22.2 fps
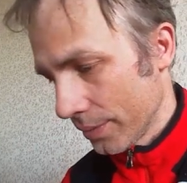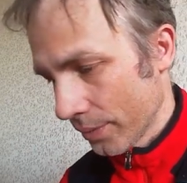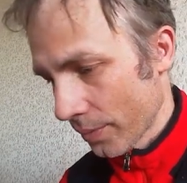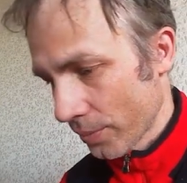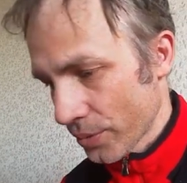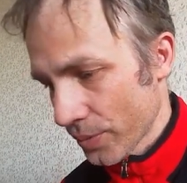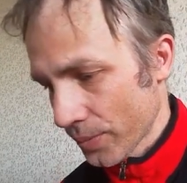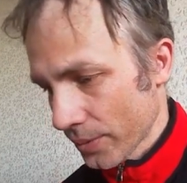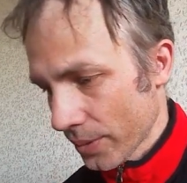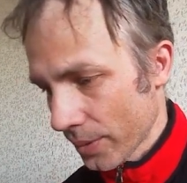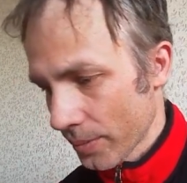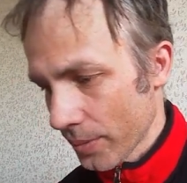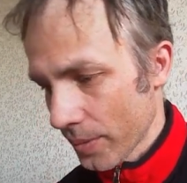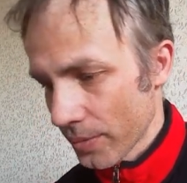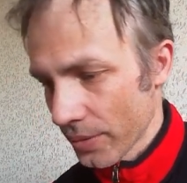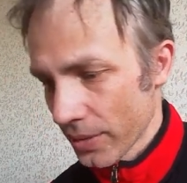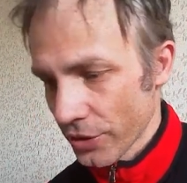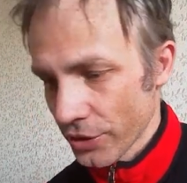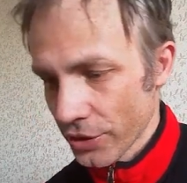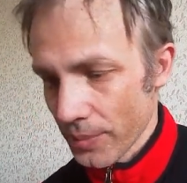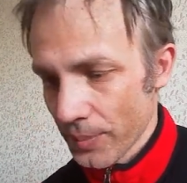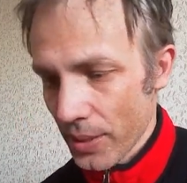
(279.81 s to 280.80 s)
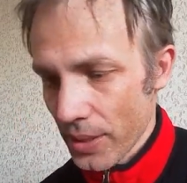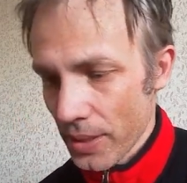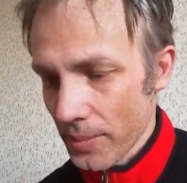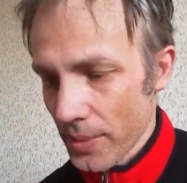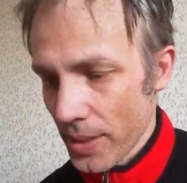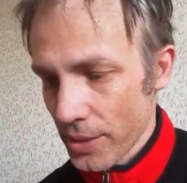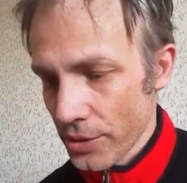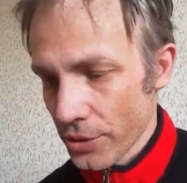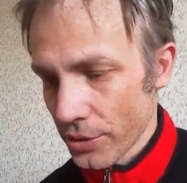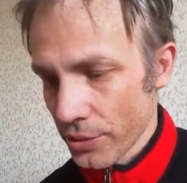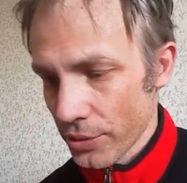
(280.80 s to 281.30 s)
В общем-то, мы должны
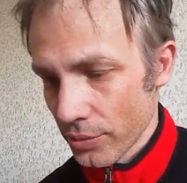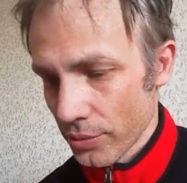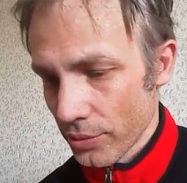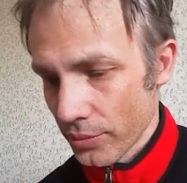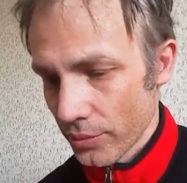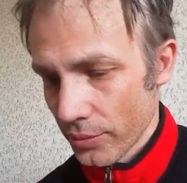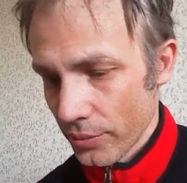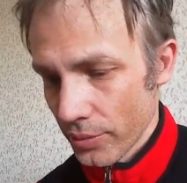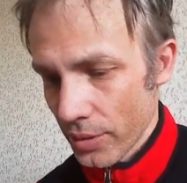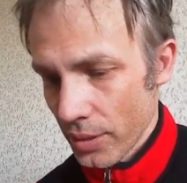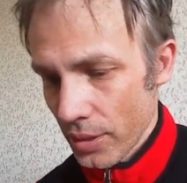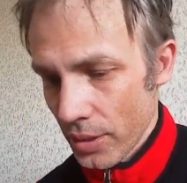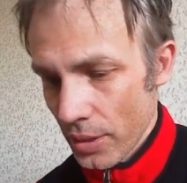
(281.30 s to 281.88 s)
понимать, что